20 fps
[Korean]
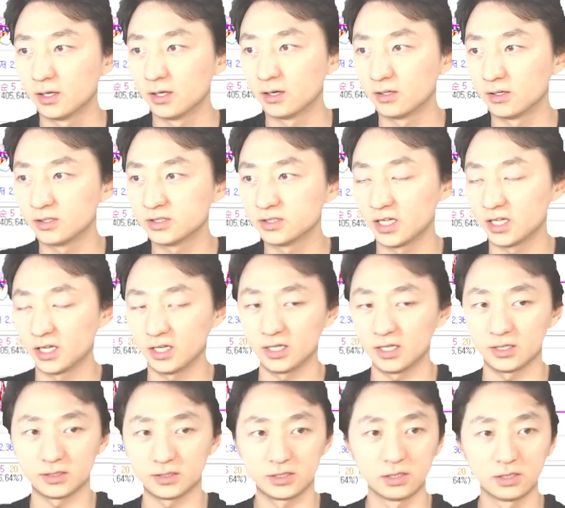이제
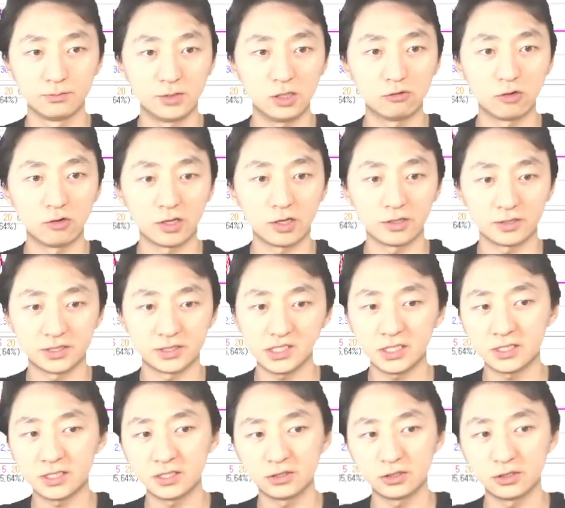지금 미국에서
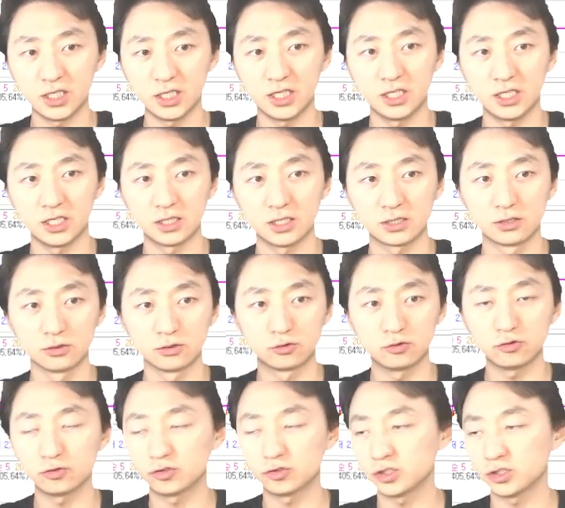6G 그
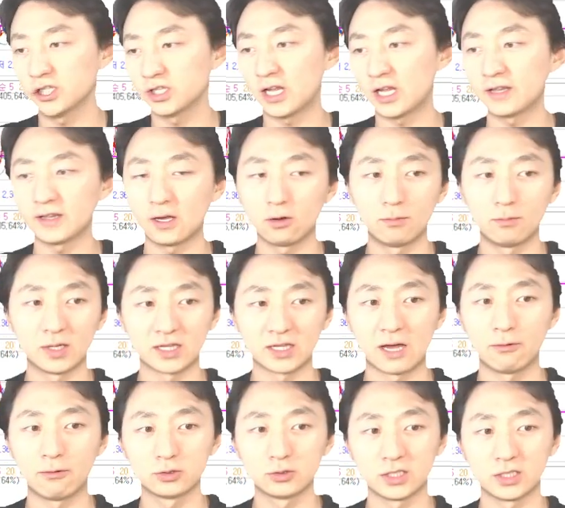추진한다고 막
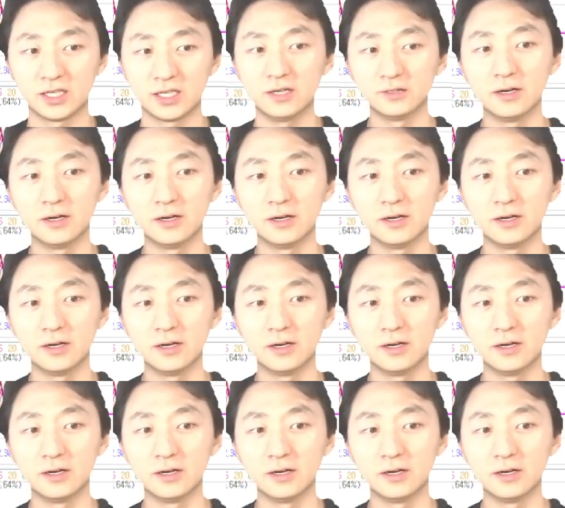나오잖아요.